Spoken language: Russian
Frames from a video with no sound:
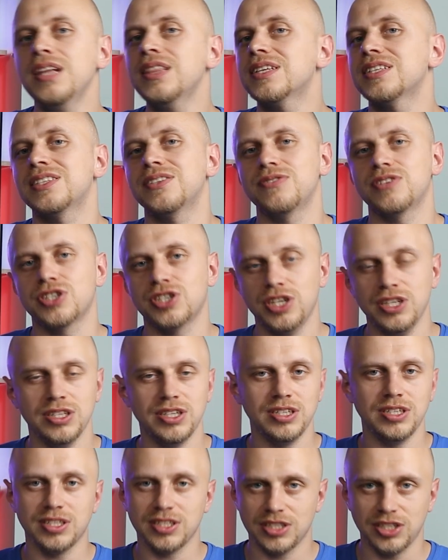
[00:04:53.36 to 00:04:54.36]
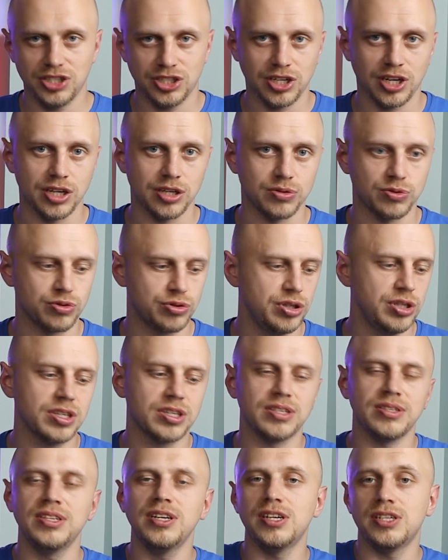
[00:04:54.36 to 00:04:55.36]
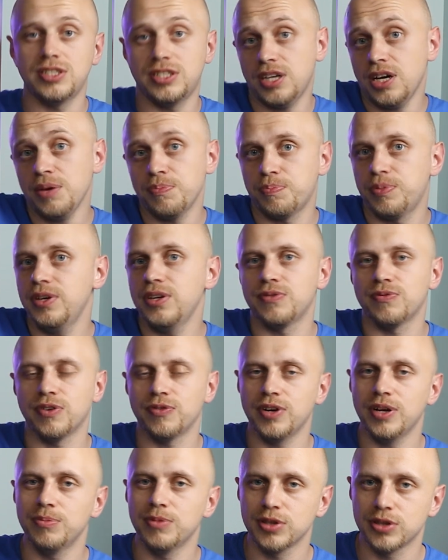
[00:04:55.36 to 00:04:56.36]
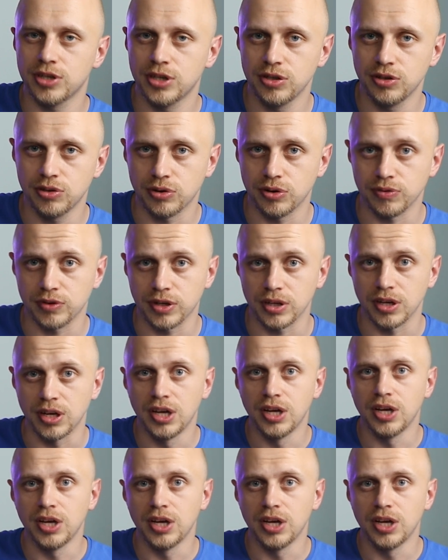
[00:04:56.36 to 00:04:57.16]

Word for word: Это совершенно не означает, что их нельзя пить во время тренировки.